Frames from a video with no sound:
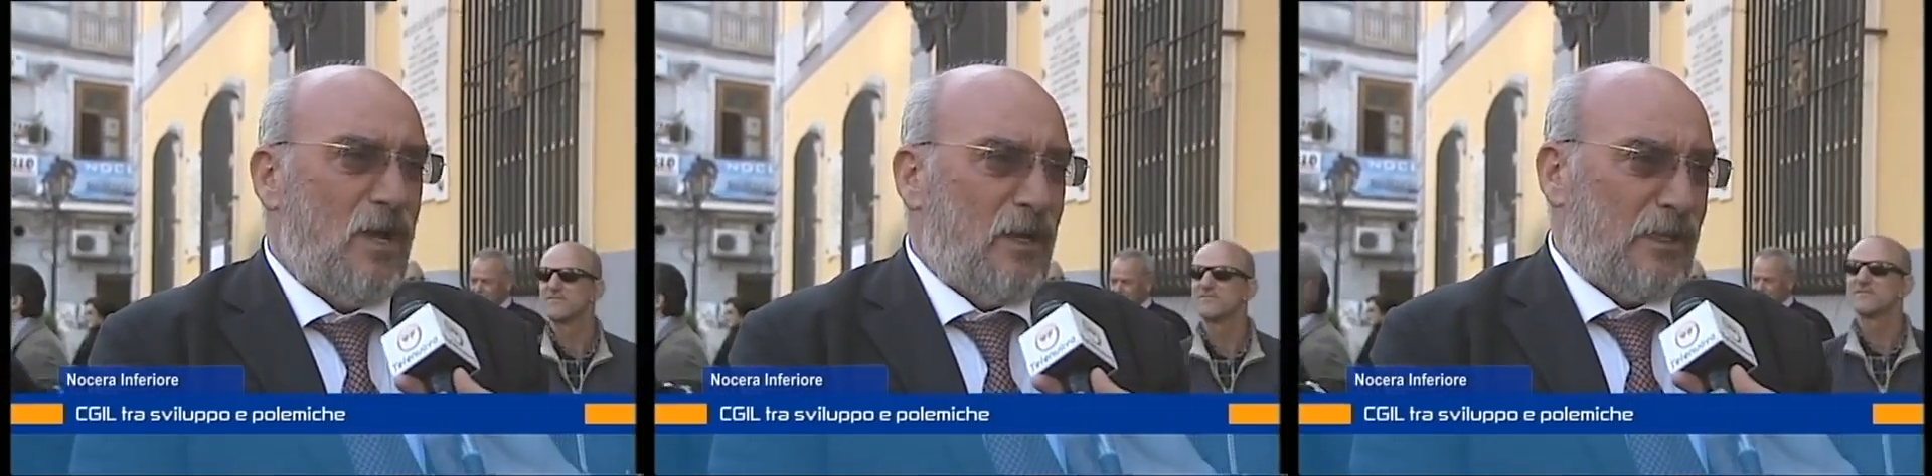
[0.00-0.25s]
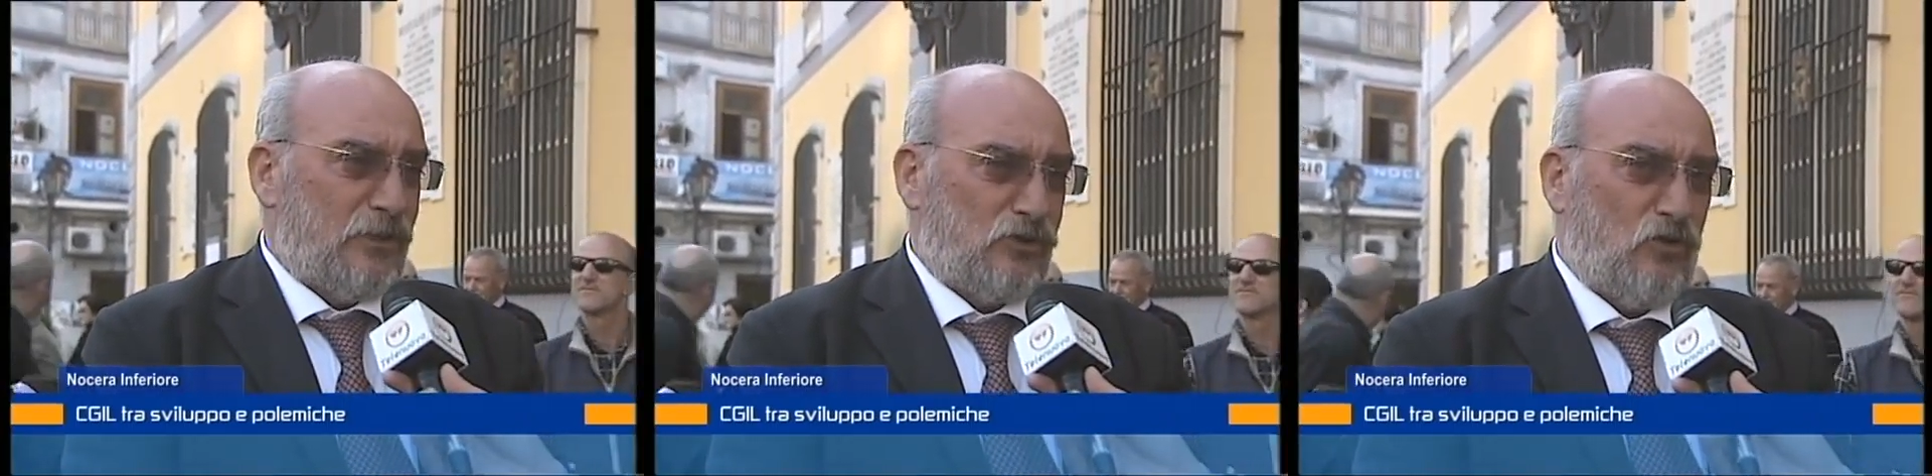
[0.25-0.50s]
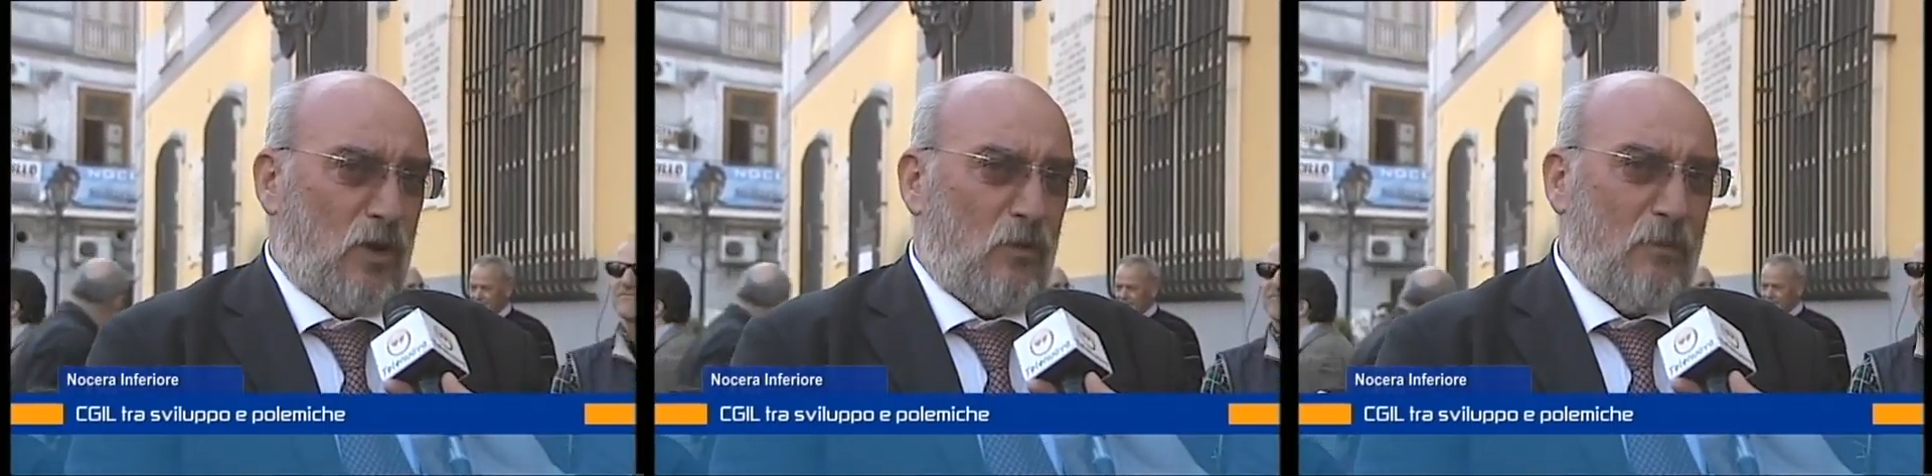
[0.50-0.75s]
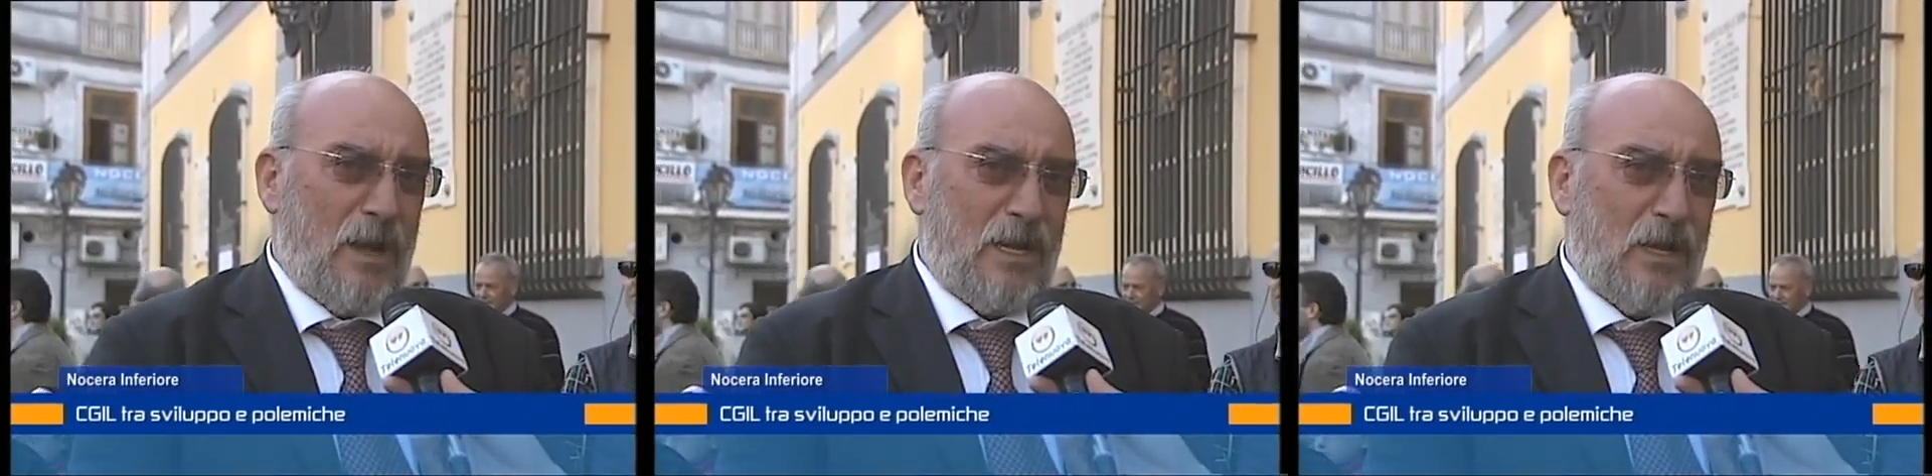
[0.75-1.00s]
che sono
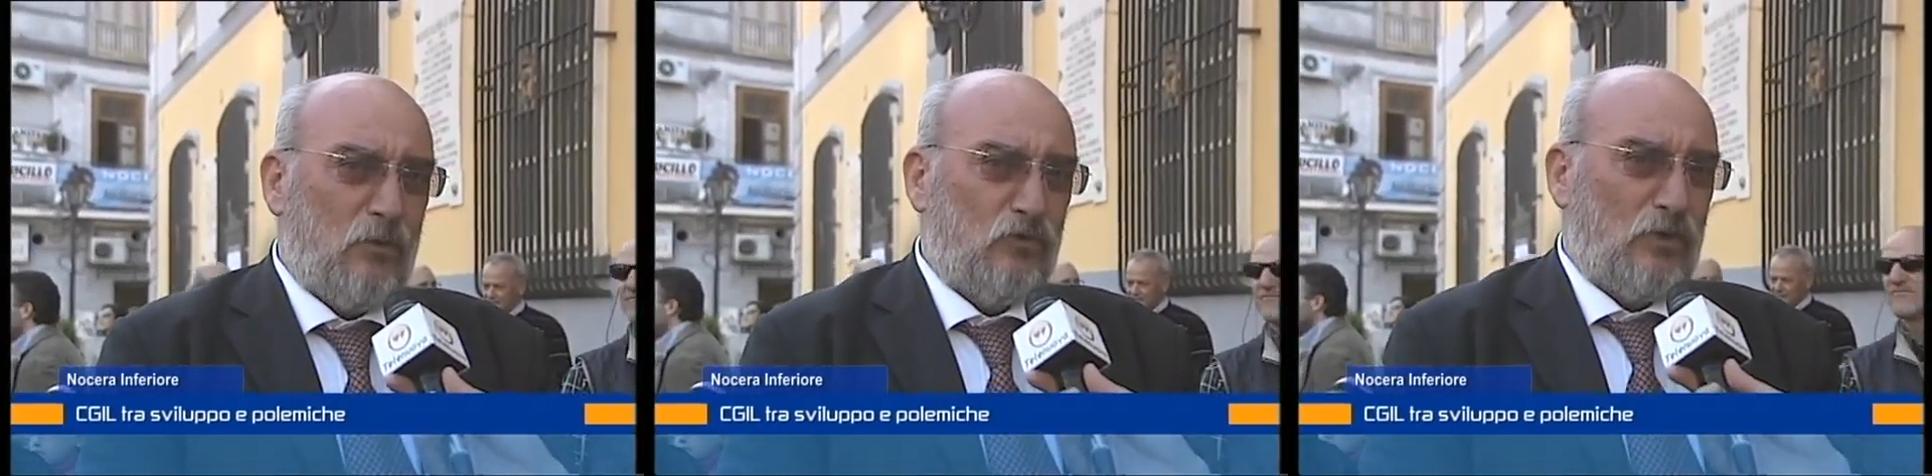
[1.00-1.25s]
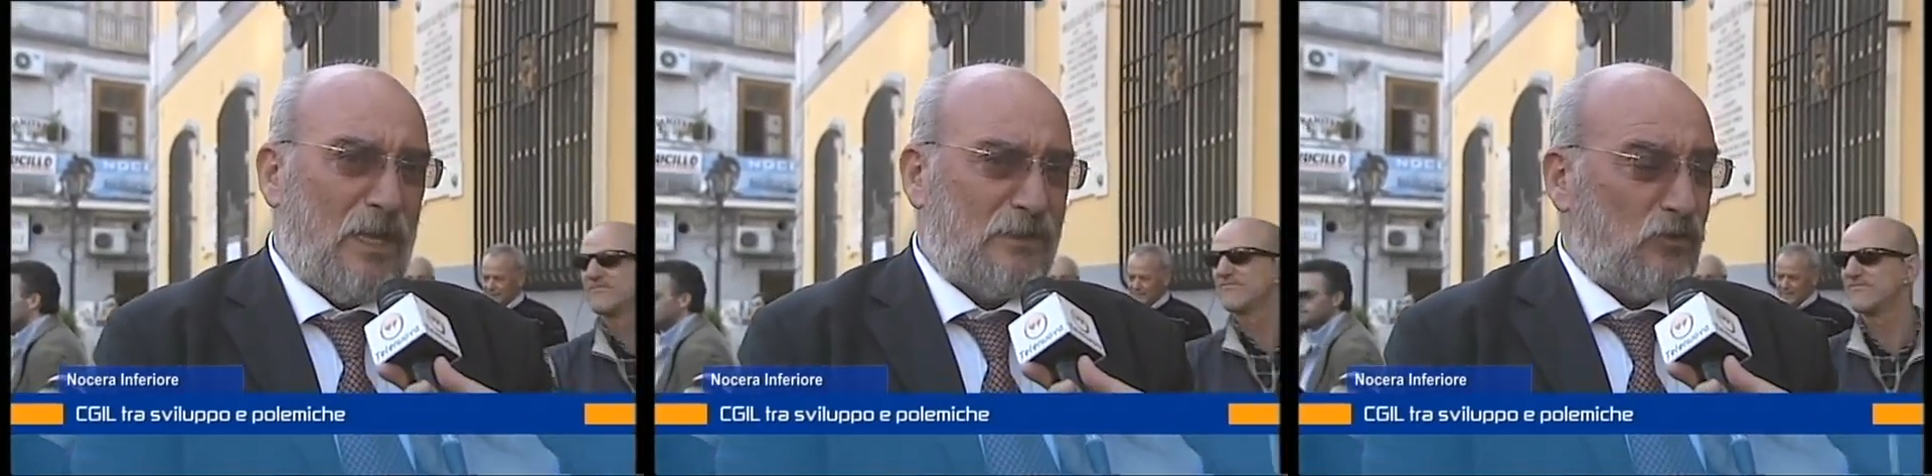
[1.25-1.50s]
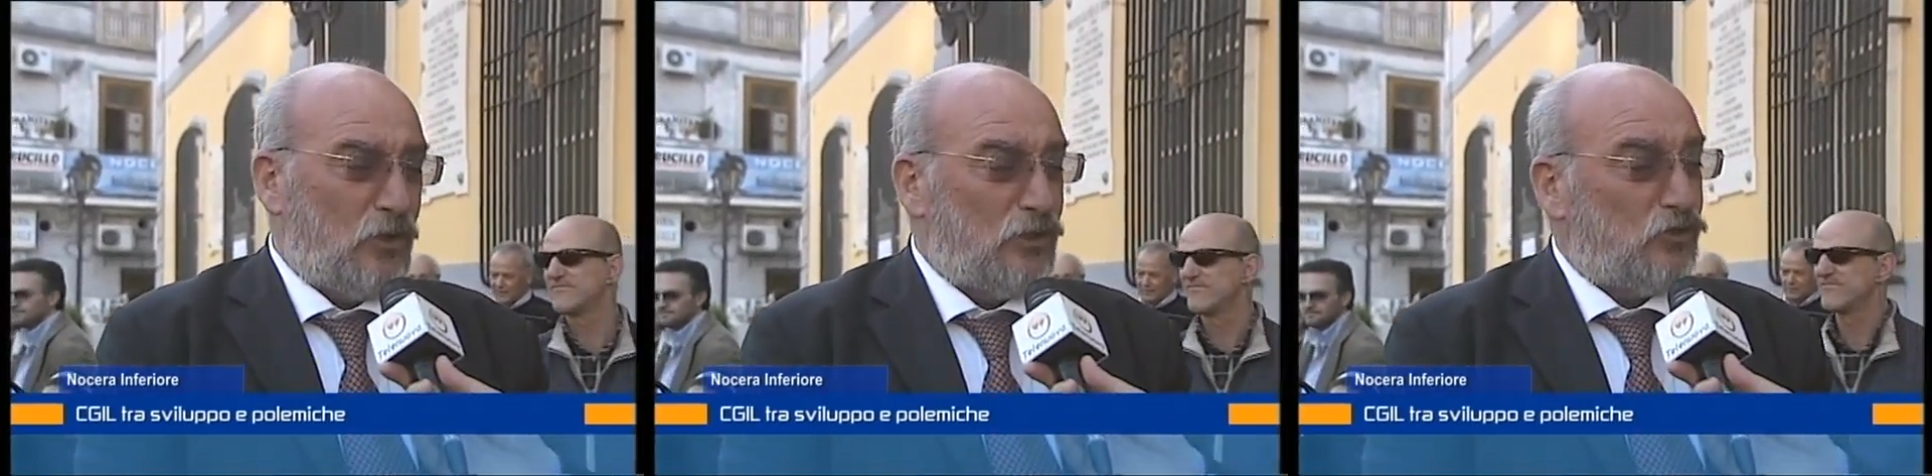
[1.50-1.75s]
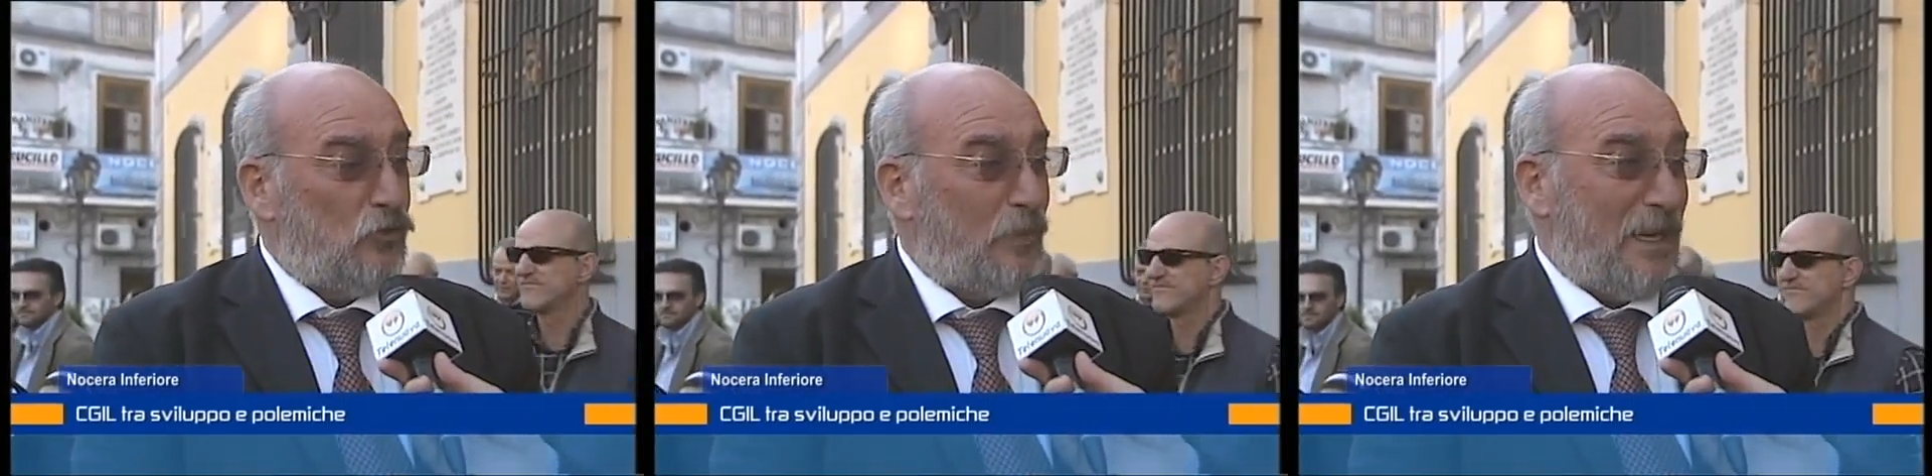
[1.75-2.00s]
ormai a un tasso che
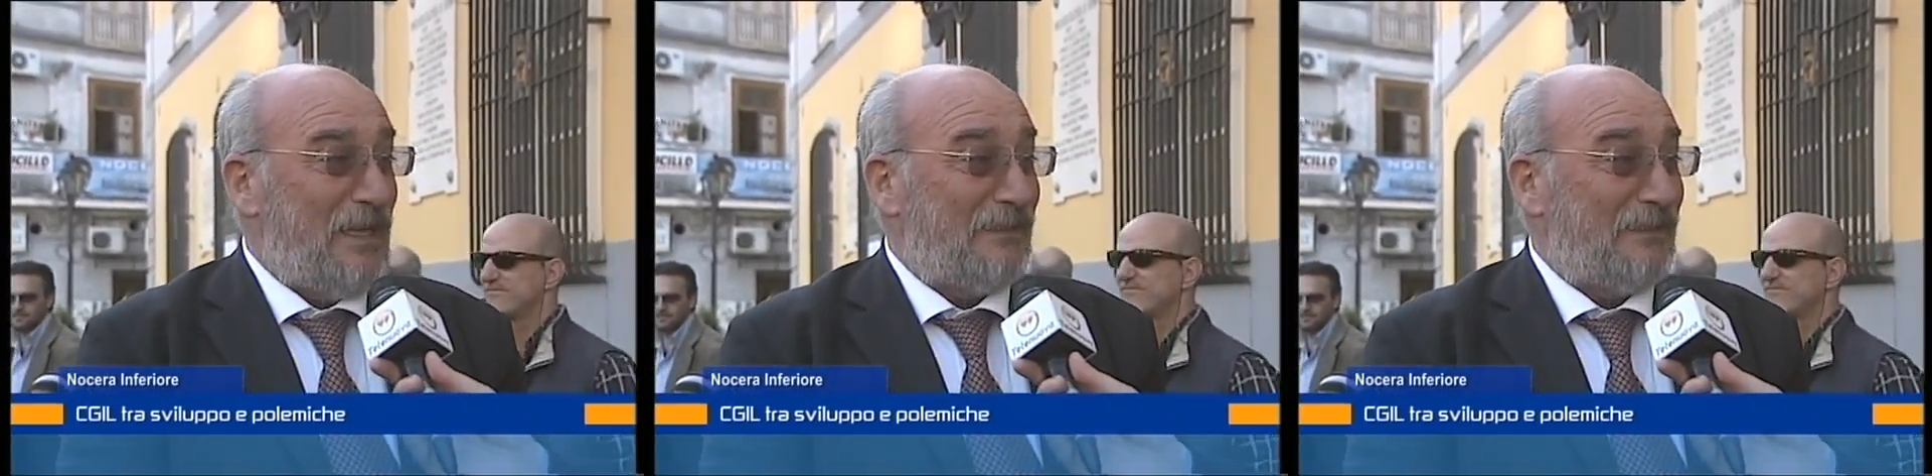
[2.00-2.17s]
supera il